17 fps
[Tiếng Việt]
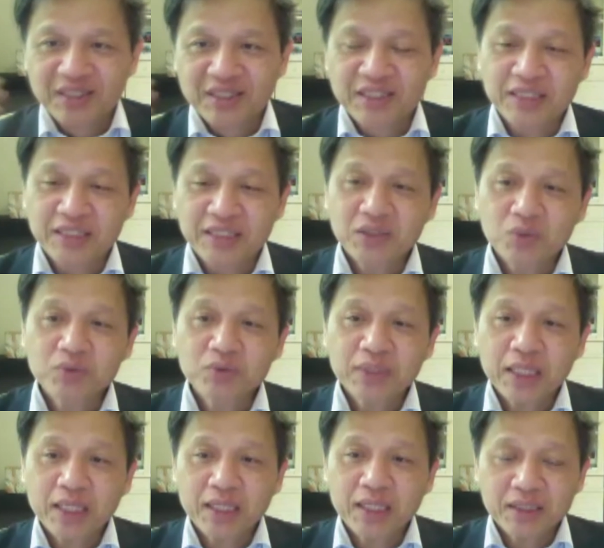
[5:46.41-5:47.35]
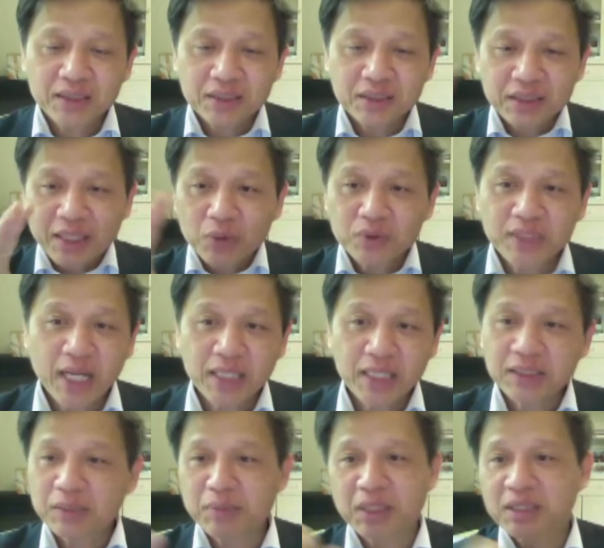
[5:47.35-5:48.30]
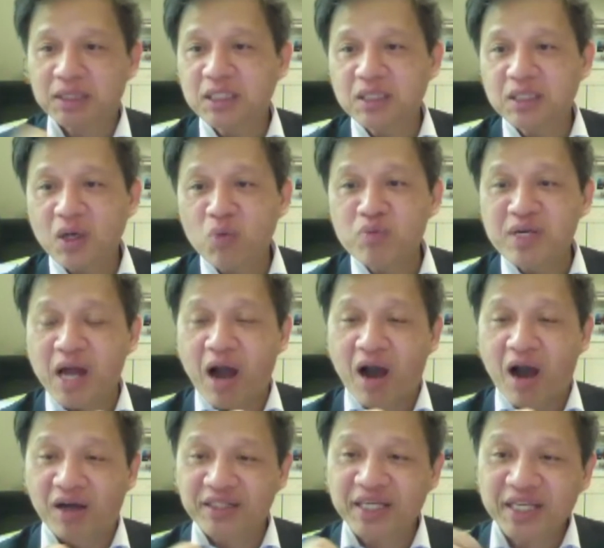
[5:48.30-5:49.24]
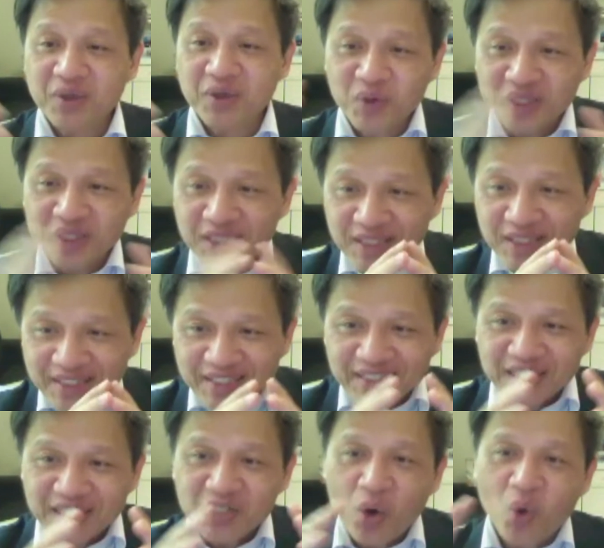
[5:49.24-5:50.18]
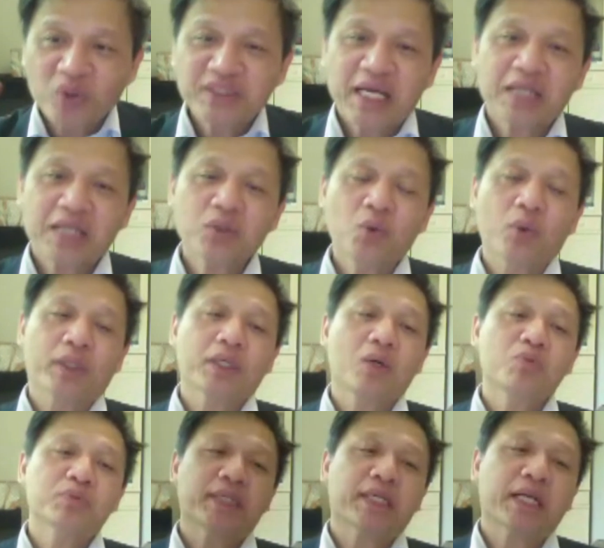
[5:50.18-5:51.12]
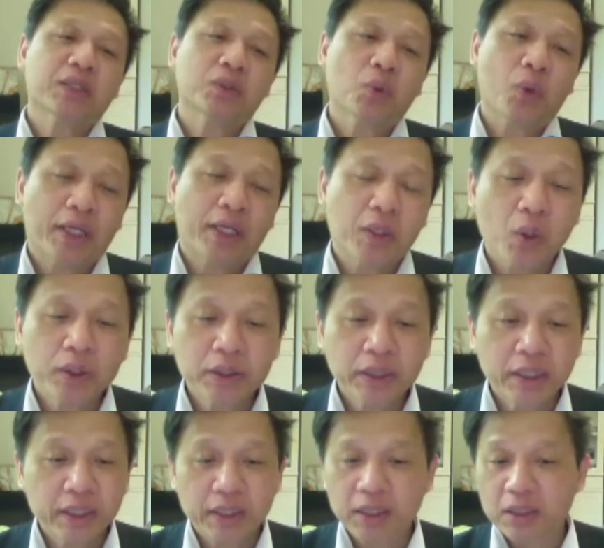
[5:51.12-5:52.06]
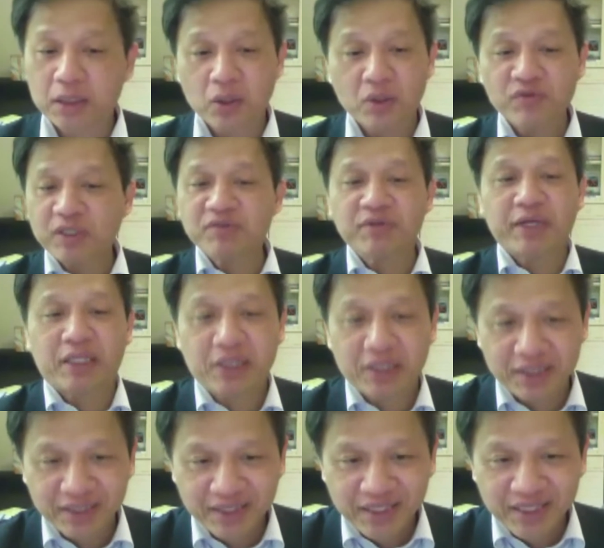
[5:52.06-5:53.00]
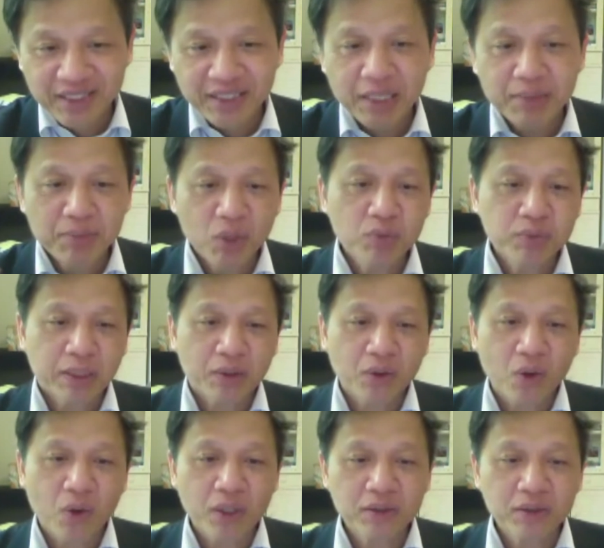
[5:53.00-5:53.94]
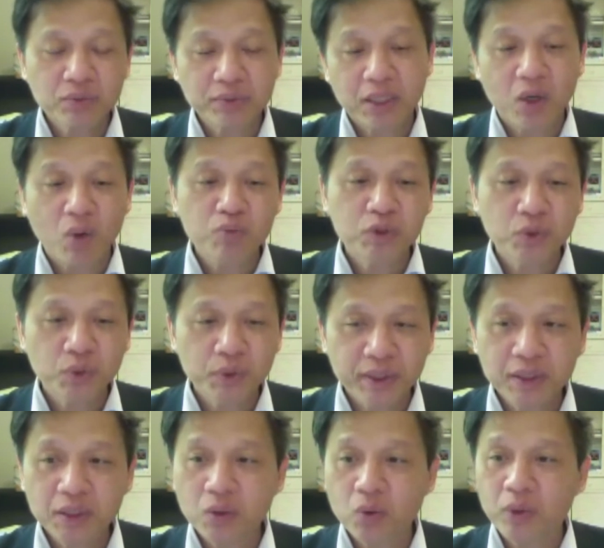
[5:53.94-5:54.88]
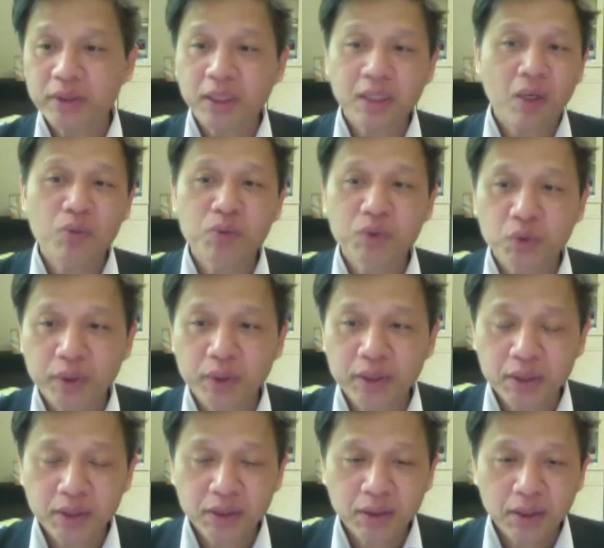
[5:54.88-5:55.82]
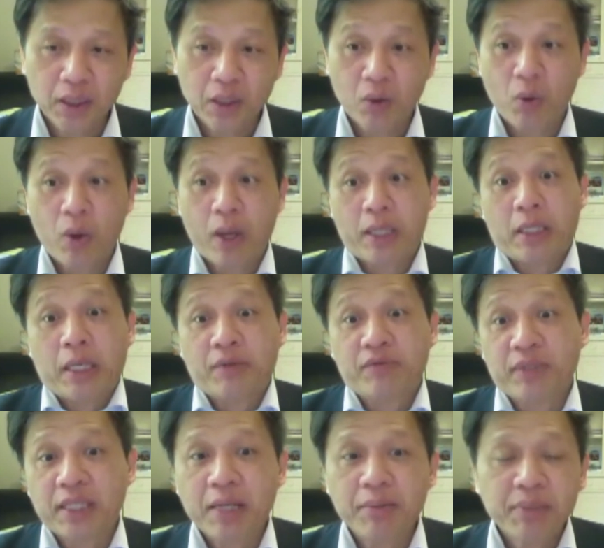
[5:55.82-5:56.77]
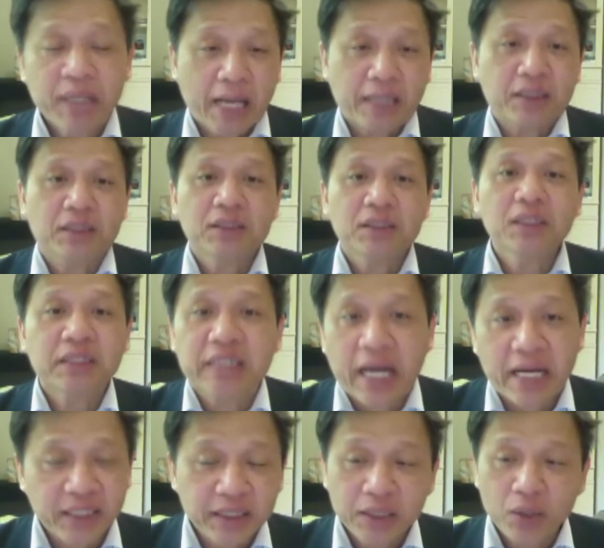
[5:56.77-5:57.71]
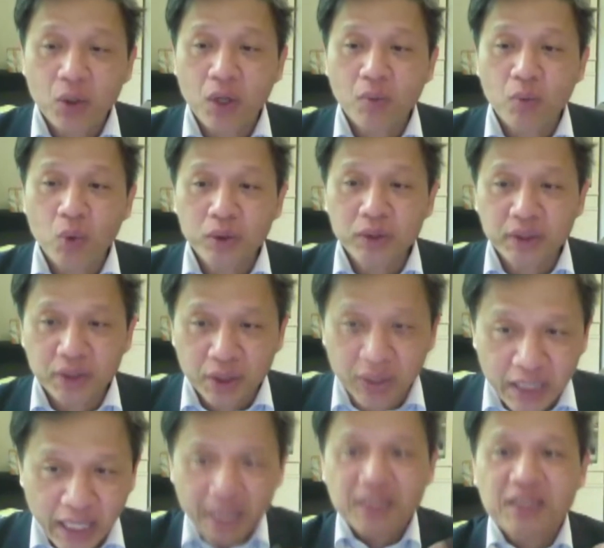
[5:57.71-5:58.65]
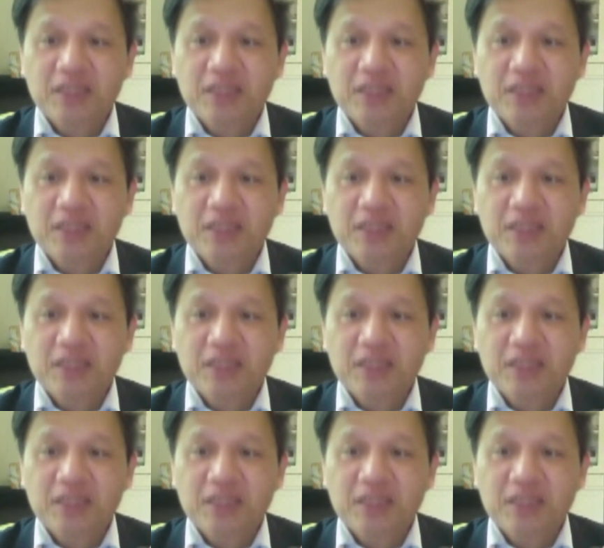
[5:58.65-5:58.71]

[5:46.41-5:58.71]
thành ra chúng ta kéo giãn ra mà người dân không nở theo cái cái độ giãn của cái không gian an toàn đó thì nó vẫn vậy thôi đến một lúc nào đó chúng ta không chú ý nữa quốc tế không chú ý nữa hoặc là Việt Nam đạt được tất cả những điều họ muốn thì nó lại